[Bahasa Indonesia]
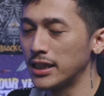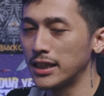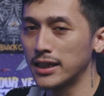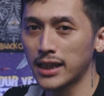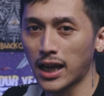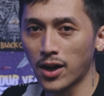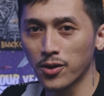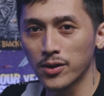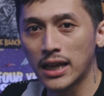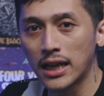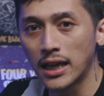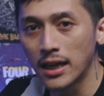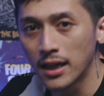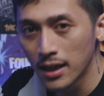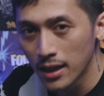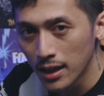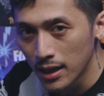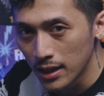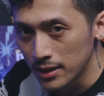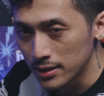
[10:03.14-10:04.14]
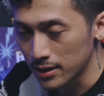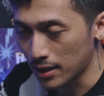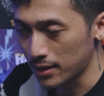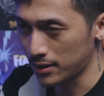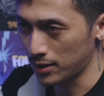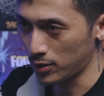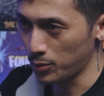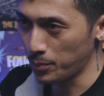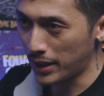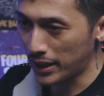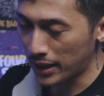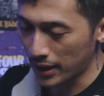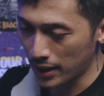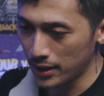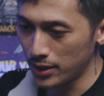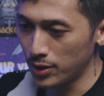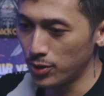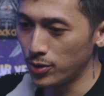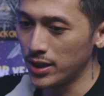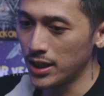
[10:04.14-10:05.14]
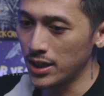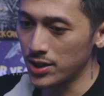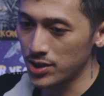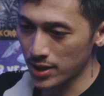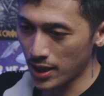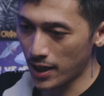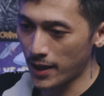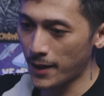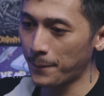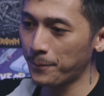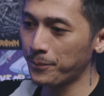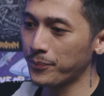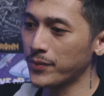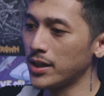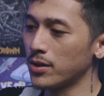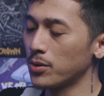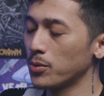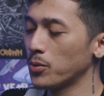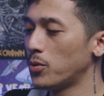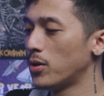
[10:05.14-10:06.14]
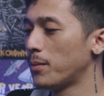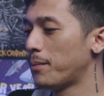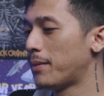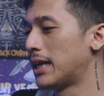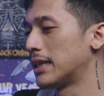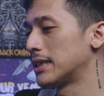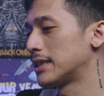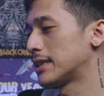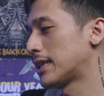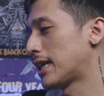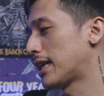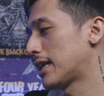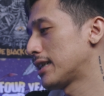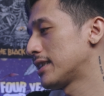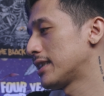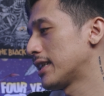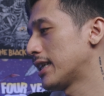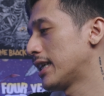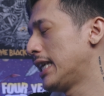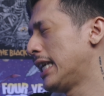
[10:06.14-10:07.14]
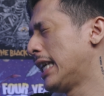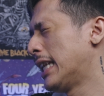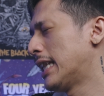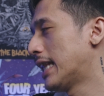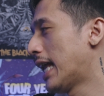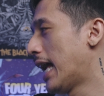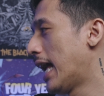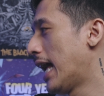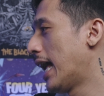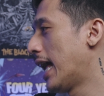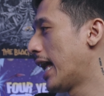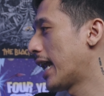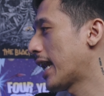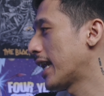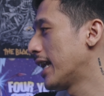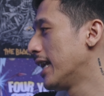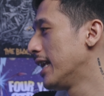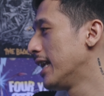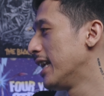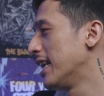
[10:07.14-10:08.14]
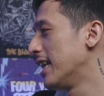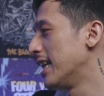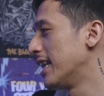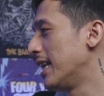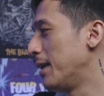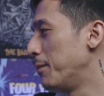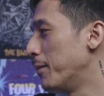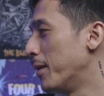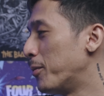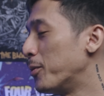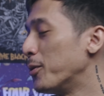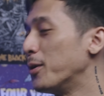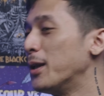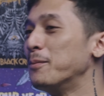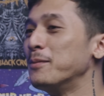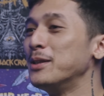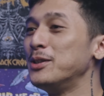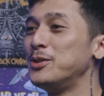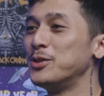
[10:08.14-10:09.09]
in town lah salah satu bengkel di Indonesia itu gue pasang sekitar 55